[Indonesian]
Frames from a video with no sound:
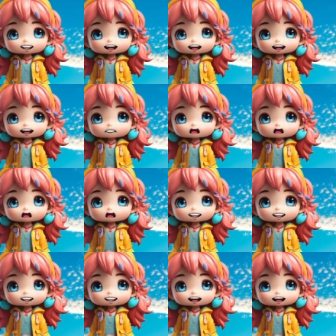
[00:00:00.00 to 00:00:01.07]
Kina
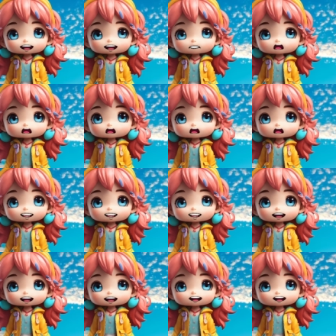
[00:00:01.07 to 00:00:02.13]
memikirkannya dan
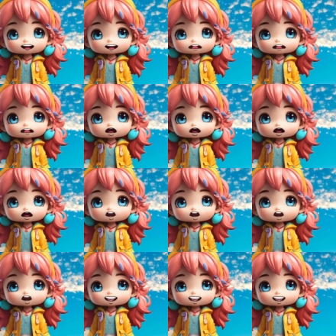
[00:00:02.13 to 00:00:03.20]
setuju dengan perkataan
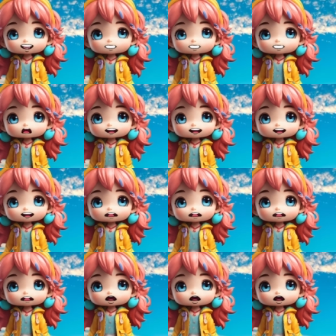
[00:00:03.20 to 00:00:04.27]
suaminya,
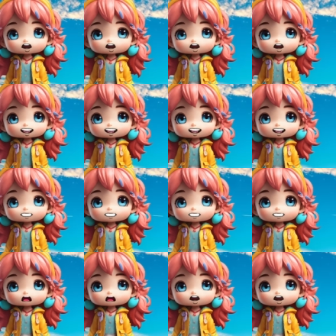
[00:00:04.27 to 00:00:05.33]
karena memang
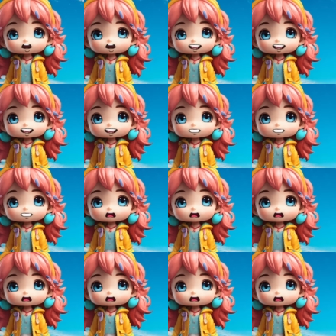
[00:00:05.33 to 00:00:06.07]
perilaku Clara jauh